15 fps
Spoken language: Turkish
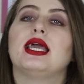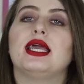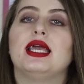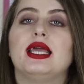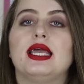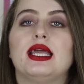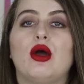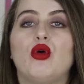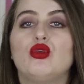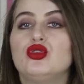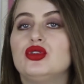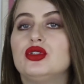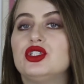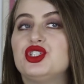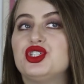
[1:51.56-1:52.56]
Ee,
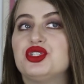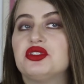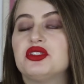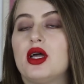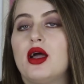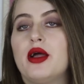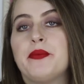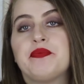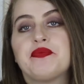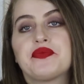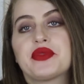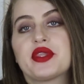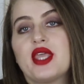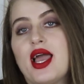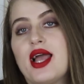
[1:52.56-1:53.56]
onun dışında
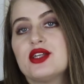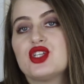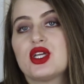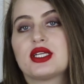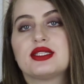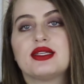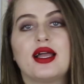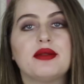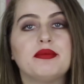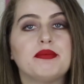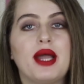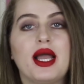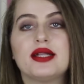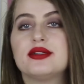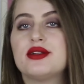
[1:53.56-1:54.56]
gerçekten
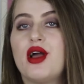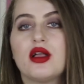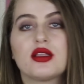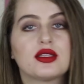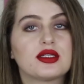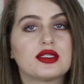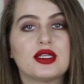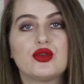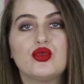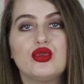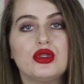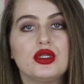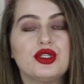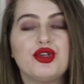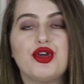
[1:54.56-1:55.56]
ben rahatlıkla
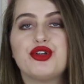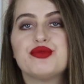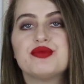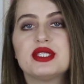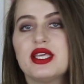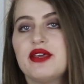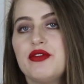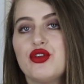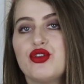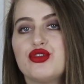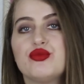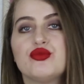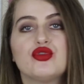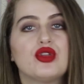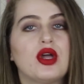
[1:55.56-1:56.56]
kullanıyorum,
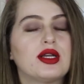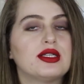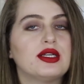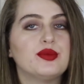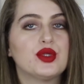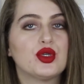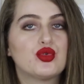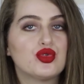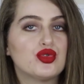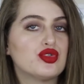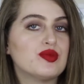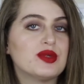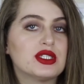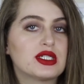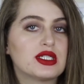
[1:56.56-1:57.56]
seviyorum. Dudaklarımı da
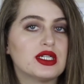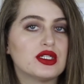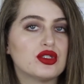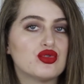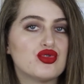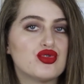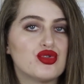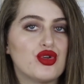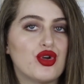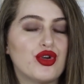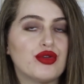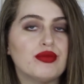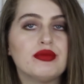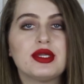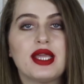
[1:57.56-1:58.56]
kurutmadıklarını
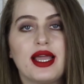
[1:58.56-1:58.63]
düşünüyorum.